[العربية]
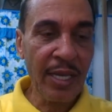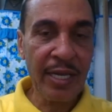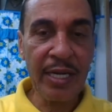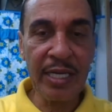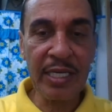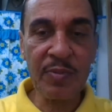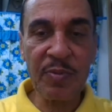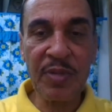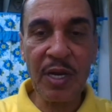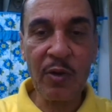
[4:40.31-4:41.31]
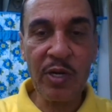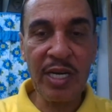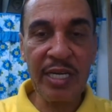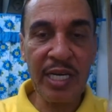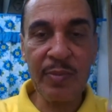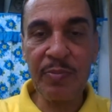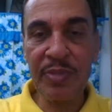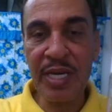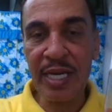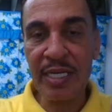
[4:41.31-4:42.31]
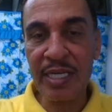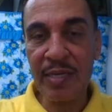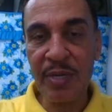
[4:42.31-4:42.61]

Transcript: الاسم بتاعه اللي يحب يعني